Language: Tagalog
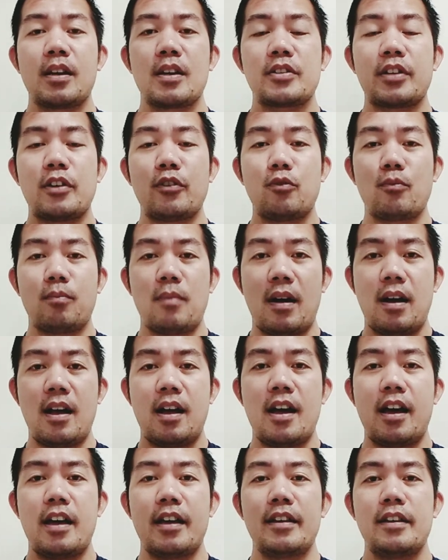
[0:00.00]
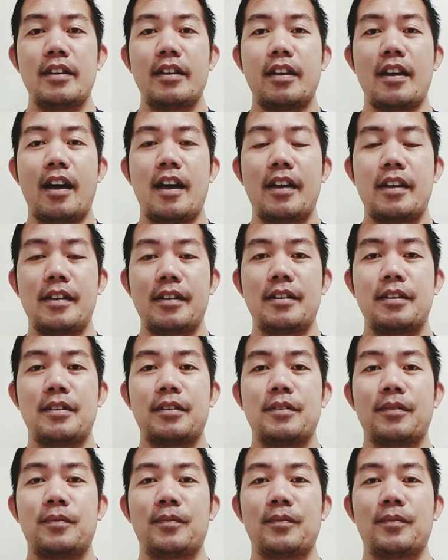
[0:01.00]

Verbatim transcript: sa inyong bahay, ay